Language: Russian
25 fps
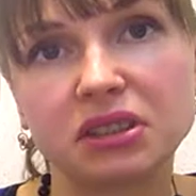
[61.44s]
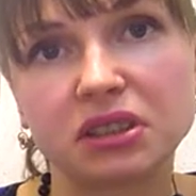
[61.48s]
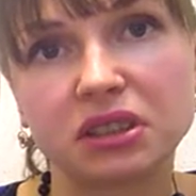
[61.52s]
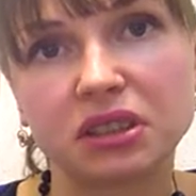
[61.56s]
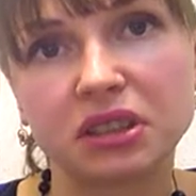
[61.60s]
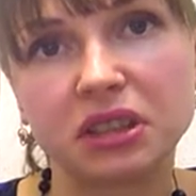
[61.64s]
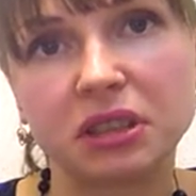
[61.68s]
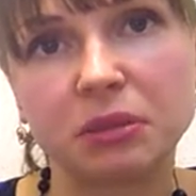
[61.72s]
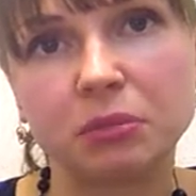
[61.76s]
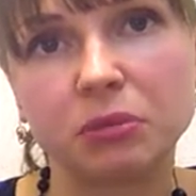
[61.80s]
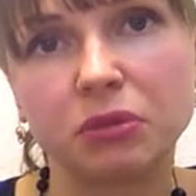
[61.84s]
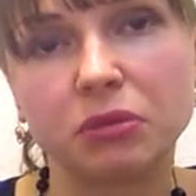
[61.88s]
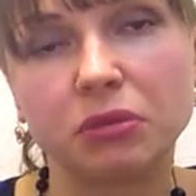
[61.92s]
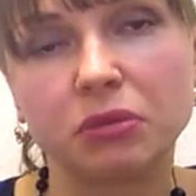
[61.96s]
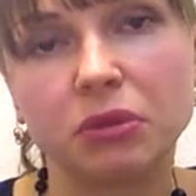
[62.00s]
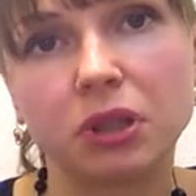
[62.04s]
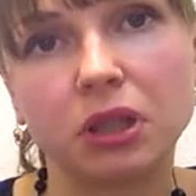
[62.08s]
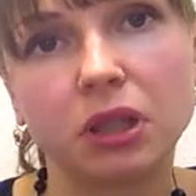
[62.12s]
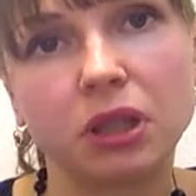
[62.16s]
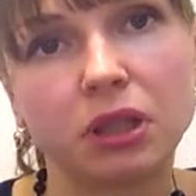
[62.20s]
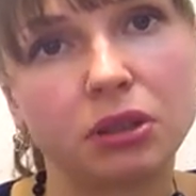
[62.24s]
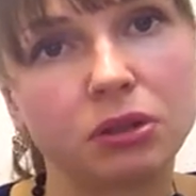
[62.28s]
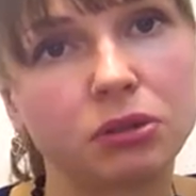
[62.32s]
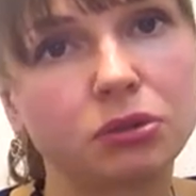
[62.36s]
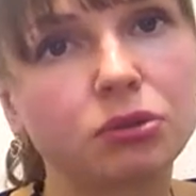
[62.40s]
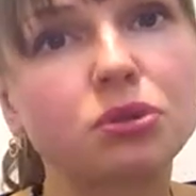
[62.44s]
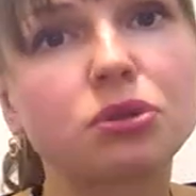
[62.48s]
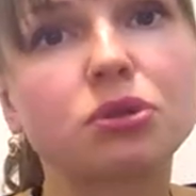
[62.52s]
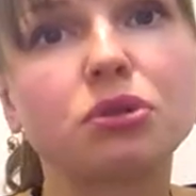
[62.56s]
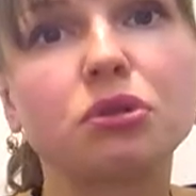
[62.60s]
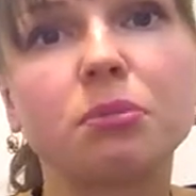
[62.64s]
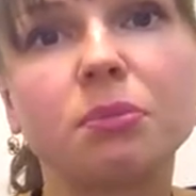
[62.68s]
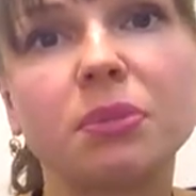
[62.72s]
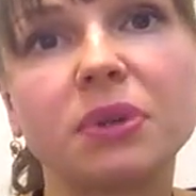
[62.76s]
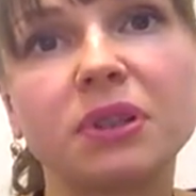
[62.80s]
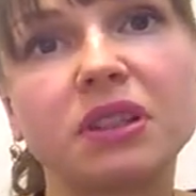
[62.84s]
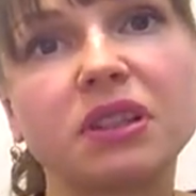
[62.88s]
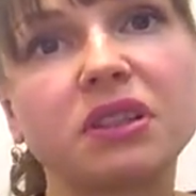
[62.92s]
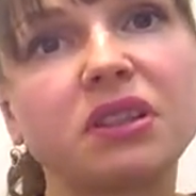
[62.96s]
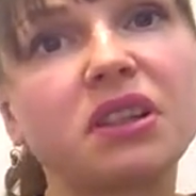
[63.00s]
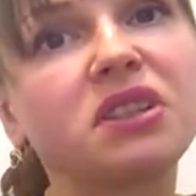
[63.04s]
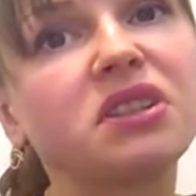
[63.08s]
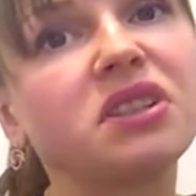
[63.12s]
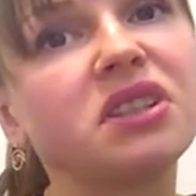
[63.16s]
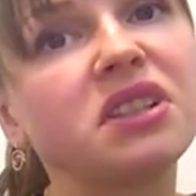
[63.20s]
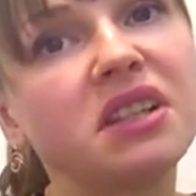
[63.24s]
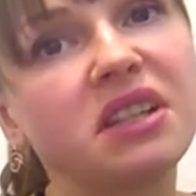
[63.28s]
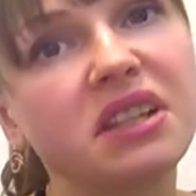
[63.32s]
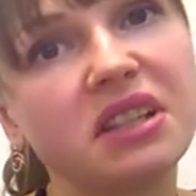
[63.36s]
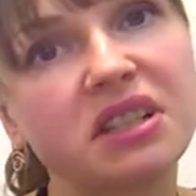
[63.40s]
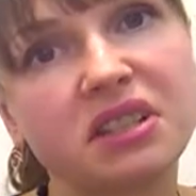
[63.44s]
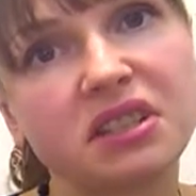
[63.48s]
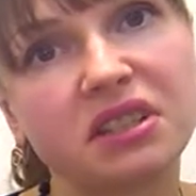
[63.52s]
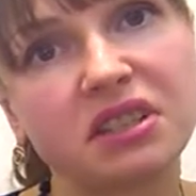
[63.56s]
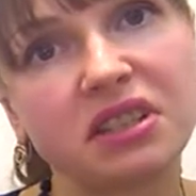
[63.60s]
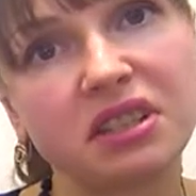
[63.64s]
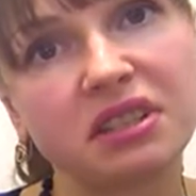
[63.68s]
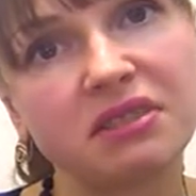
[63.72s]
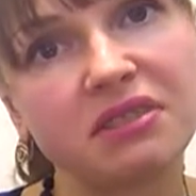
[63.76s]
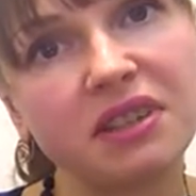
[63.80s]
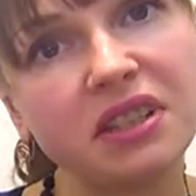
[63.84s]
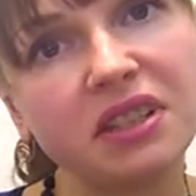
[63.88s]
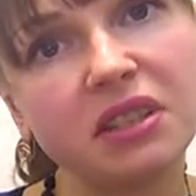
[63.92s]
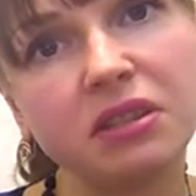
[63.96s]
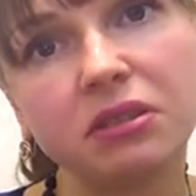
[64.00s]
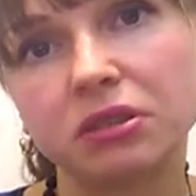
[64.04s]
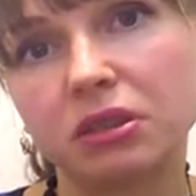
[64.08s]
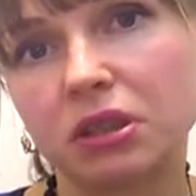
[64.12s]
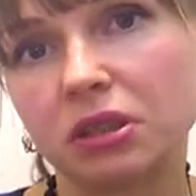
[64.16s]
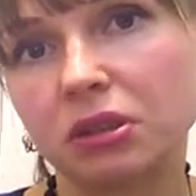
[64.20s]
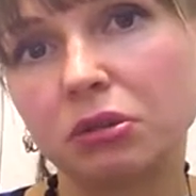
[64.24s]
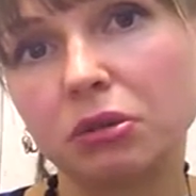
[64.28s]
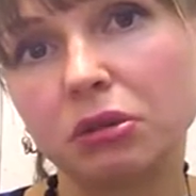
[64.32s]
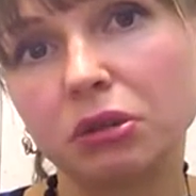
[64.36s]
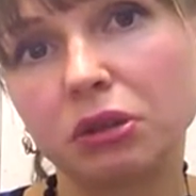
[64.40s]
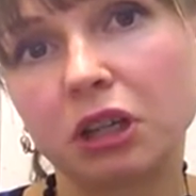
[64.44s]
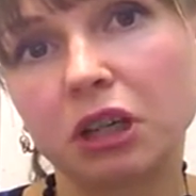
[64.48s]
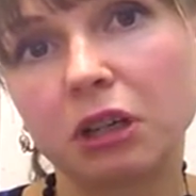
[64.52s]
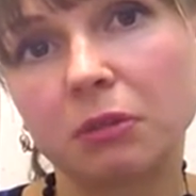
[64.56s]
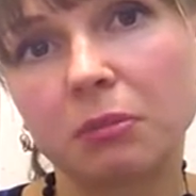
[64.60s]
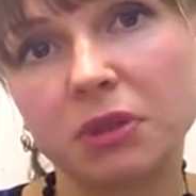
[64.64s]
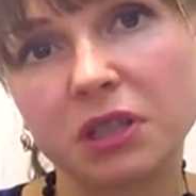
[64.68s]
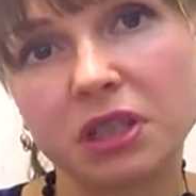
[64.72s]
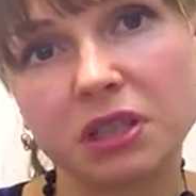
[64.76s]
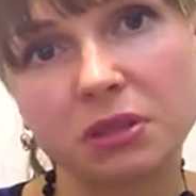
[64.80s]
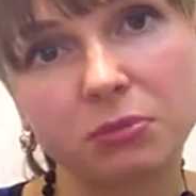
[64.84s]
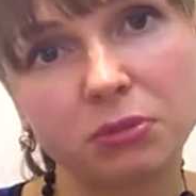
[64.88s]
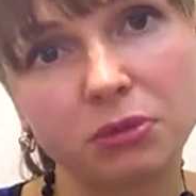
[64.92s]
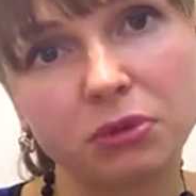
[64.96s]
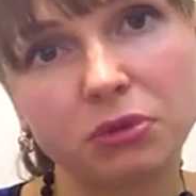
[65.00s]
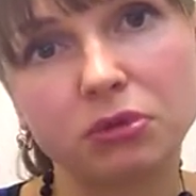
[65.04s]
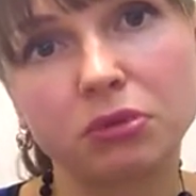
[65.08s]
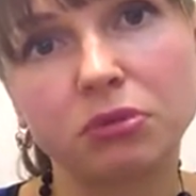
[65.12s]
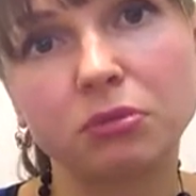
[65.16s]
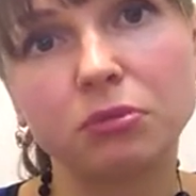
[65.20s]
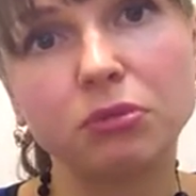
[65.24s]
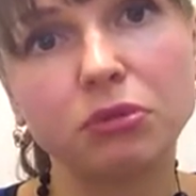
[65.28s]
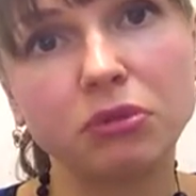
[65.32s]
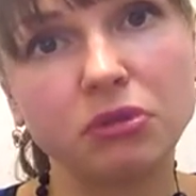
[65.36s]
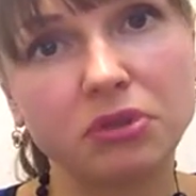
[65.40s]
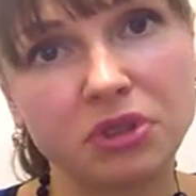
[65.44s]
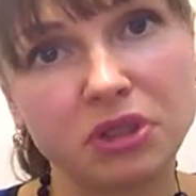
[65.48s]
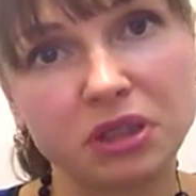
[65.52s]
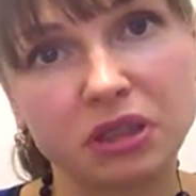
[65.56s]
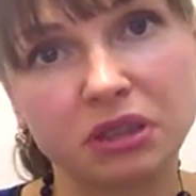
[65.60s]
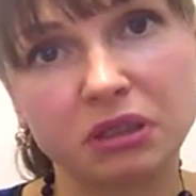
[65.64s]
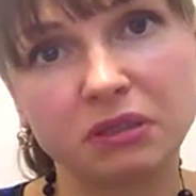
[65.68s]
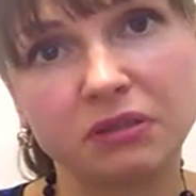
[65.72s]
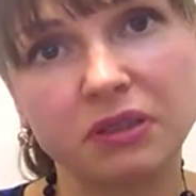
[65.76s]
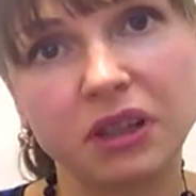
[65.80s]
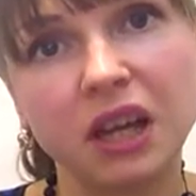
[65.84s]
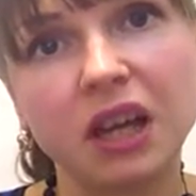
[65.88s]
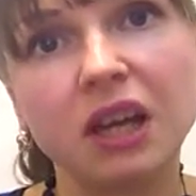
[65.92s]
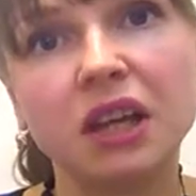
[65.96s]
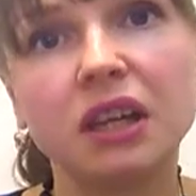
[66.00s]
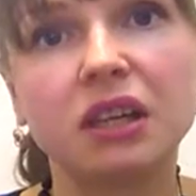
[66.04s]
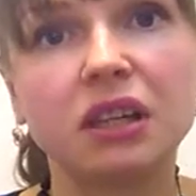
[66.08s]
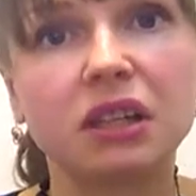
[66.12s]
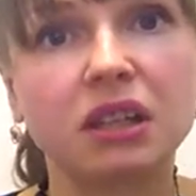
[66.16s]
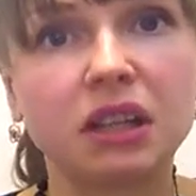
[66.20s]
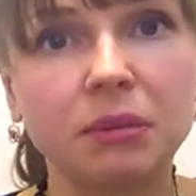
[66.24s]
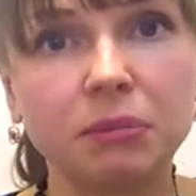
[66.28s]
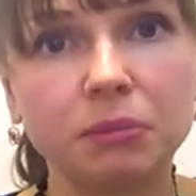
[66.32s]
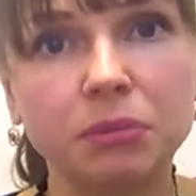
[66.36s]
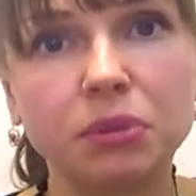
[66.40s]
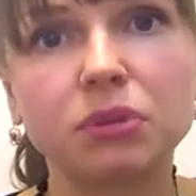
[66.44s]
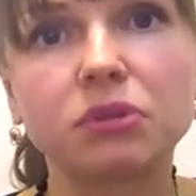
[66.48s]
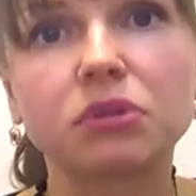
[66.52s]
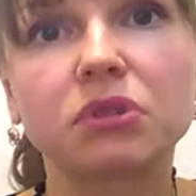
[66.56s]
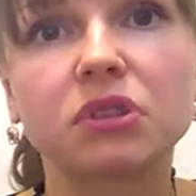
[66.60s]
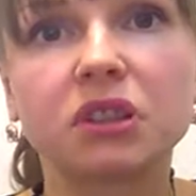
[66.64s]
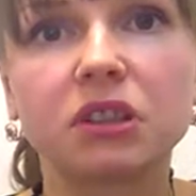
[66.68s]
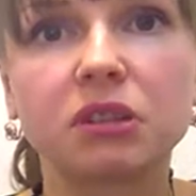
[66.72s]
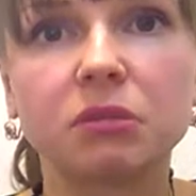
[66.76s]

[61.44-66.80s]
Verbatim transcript: Но чтобы этот интерес не сводился только к просмотру мультиков и компьютерным играм,